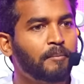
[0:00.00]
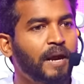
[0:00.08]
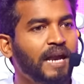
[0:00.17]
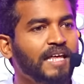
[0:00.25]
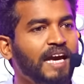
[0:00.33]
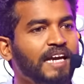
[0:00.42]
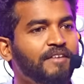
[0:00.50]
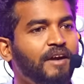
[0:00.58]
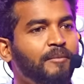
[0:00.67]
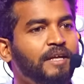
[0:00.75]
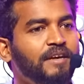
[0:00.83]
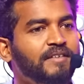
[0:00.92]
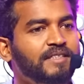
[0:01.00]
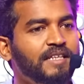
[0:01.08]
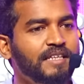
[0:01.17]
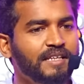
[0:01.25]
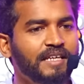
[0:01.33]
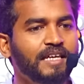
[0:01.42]
பழைய அறிவு அப்படியே வச்சிரு
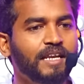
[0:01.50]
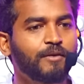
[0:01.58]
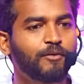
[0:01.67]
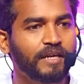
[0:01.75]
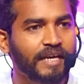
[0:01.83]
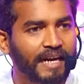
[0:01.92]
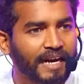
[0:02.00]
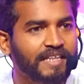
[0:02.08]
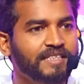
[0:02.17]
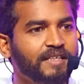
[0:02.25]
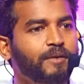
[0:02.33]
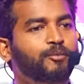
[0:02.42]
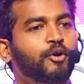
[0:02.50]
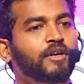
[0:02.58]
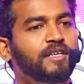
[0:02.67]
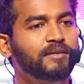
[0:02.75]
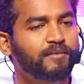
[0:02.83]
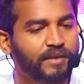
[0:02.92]
நீ எல்லாம் உங்களுக்கு கிடைச்சதே
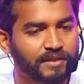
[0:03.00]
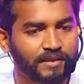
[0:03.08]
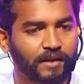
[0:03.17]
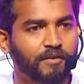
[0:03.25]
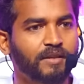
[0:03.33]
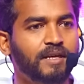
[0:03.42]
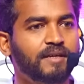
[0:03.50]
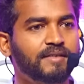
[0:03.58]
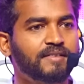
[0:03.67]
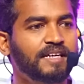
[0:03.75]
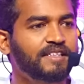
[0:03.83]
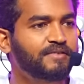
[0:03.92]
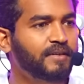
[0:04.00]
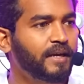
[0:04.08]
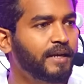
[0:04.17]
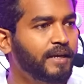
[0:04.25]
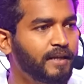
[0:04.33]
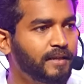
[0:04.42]
பொக்கிஷம் நினைச்சு அவ்வளவுதான் சாட்டிஸ்ஃபை
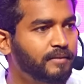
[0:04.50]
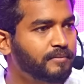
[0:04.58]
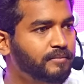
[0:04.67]
ஆயிட்டீங்க